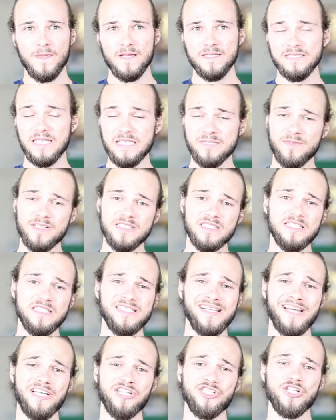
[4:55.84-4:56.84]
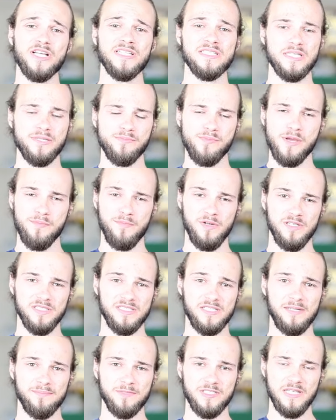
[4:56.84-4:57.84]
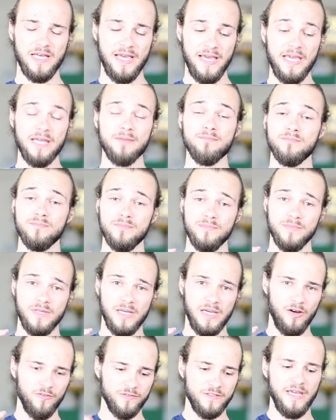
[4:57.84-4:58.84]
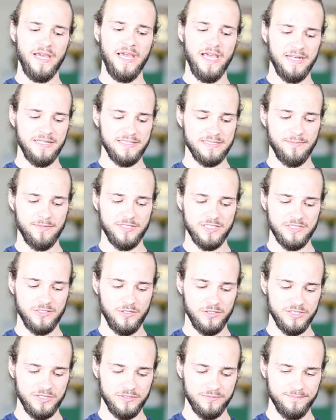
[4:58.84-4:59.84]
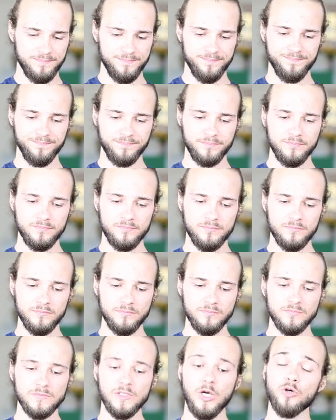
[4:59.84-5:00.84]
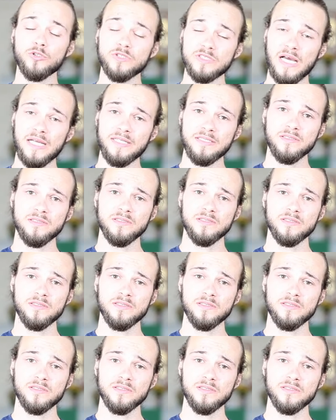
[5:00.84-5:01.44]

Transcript: dass man sich keine Schätze im Himmel sammeln, äh, im, auf der Erde sammeln sollte. Und dann